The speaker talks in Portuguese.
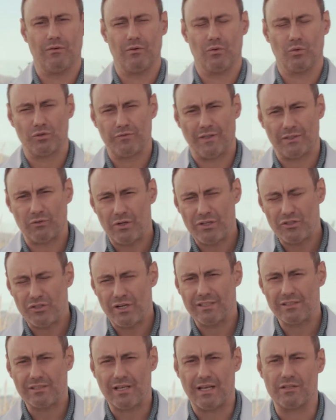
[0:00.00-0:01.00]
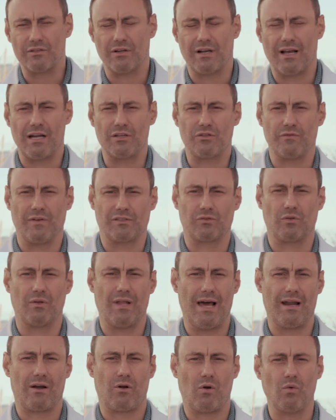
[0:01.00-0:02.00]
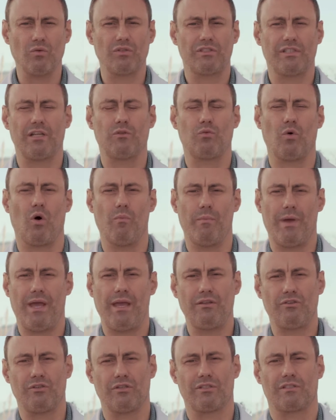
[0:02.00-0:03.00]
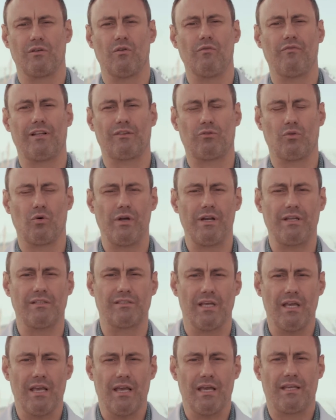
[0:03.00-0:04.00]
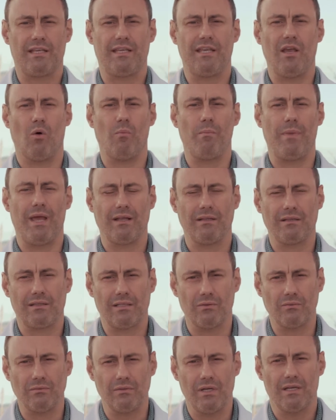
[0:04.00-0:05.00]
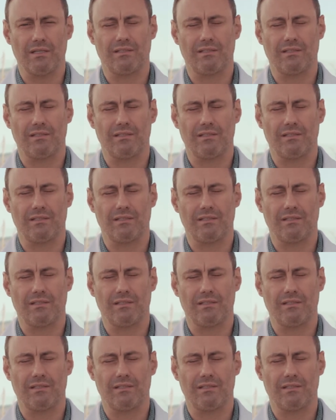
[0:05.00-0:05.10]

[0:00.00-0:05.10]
Os fatores de risco cardiovascular, conceitualmente, são fatores que aumentam,